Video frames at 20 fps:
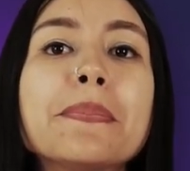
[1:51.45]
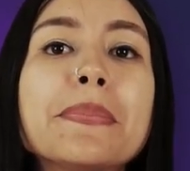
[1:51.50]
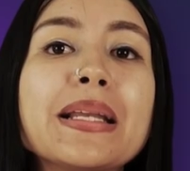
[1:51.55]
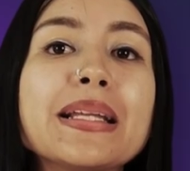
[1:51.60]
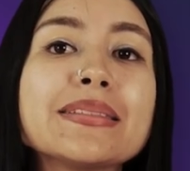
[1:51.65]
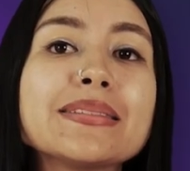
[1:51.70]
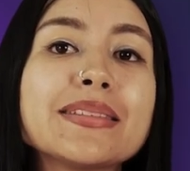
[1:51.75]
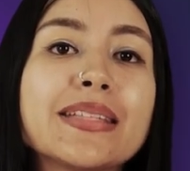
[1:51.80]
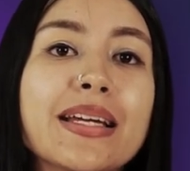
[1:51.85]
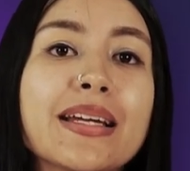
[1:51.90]

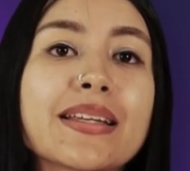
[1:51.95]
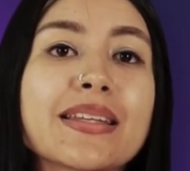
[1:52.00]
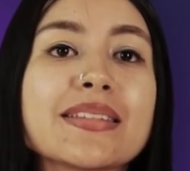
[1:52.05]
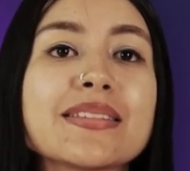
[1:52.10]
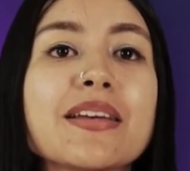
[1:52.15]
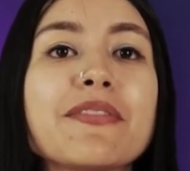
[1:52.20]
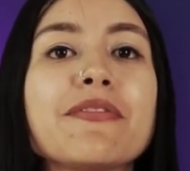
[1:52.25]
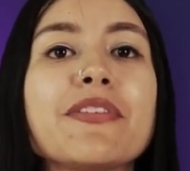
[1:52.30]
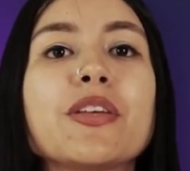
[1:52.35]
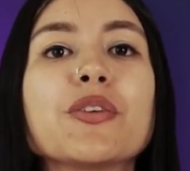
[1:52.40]
plantear
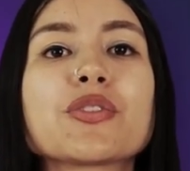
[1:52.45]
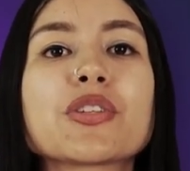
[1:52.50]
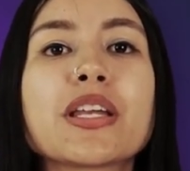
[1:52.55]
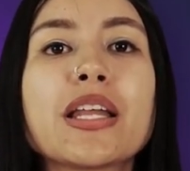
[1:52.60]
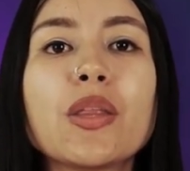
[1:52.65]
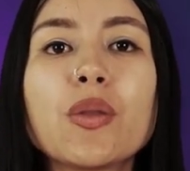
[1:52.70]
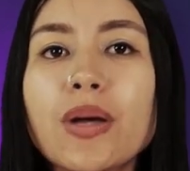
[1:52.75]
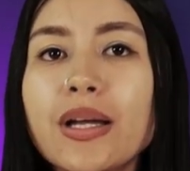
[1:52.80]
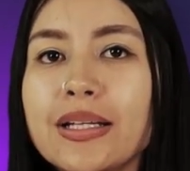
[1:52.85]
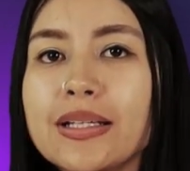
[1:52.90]
desafíos
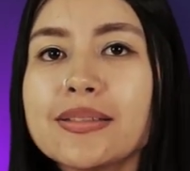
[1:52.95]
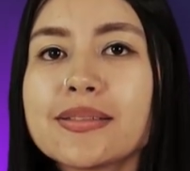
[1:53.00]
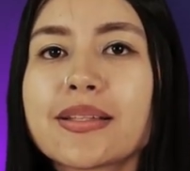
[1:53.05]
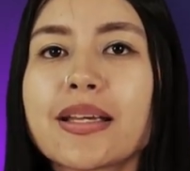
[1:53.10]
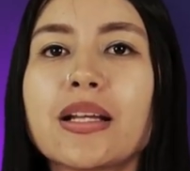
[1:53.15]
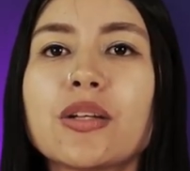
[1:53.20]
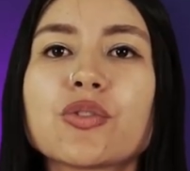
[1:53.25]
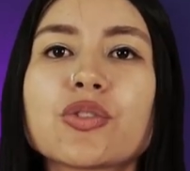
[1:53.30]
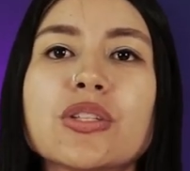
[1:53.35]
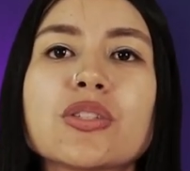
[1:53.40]
graduales
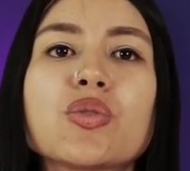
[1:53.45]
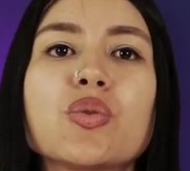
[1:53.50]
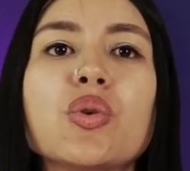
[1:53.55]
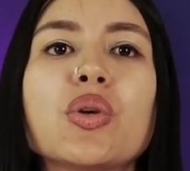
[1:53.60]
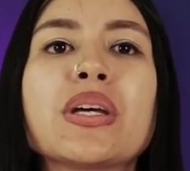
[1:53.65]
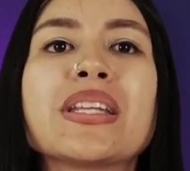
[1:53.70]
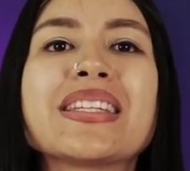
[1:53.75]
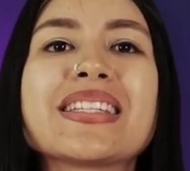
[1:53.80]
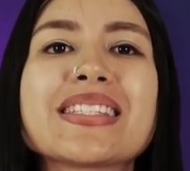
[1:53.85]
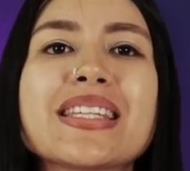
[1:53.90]
que los
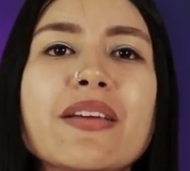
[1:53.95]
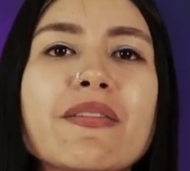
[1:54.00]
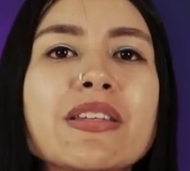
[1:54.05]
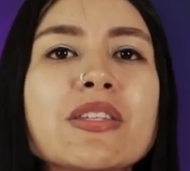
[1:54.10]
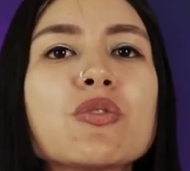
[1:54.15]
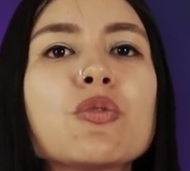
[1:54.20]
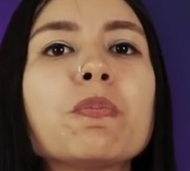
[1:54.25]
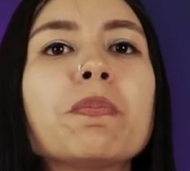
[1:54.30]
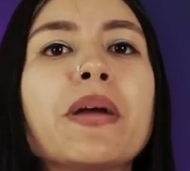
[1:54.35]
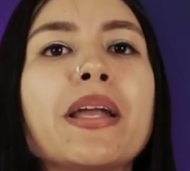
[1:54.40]
estudiantes deben
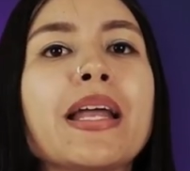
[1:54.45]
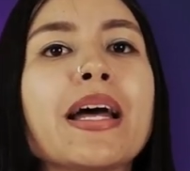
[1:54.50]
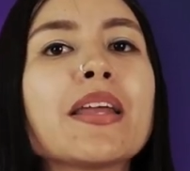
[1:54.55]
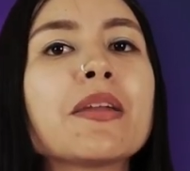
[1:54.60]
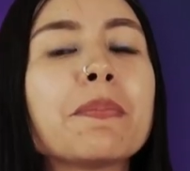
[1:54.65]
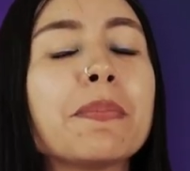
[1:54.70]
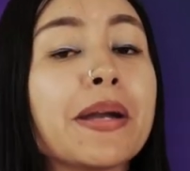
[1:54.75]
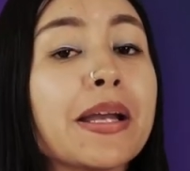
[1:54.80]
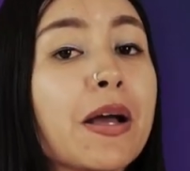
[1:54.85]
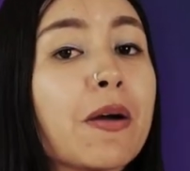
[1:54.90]

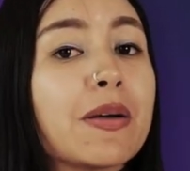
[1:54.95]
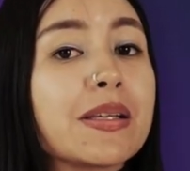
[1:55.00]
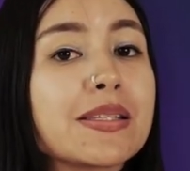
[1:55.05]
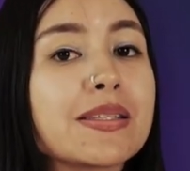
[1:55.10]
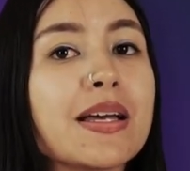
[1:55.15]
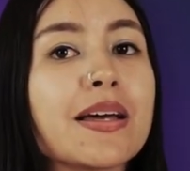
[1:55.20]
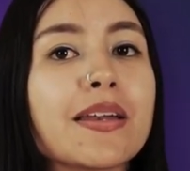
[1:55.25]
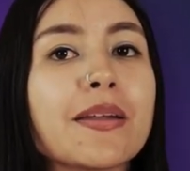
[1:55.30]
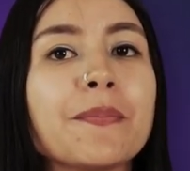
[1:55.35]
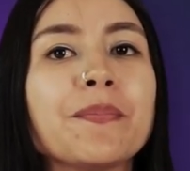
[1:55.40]
superar para
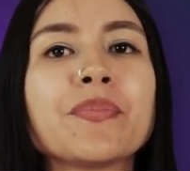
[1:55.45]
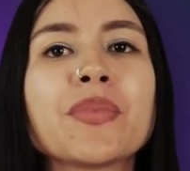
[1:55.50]
avanzar.